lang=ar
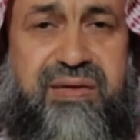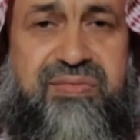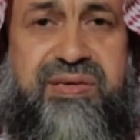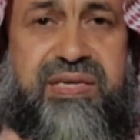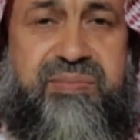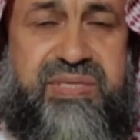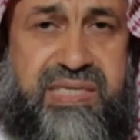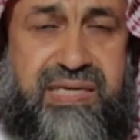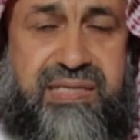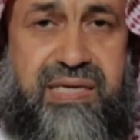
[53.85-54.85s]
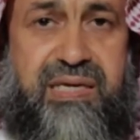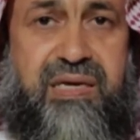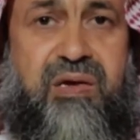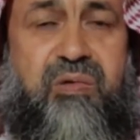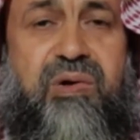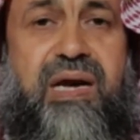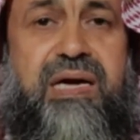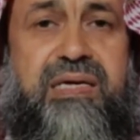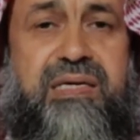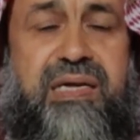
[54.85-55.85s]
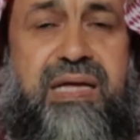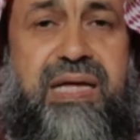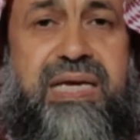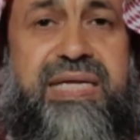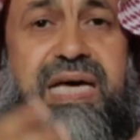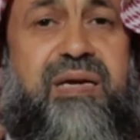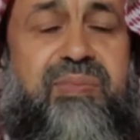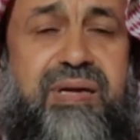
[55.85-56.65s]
فينا ميزاتنا ولكن اللي يغلب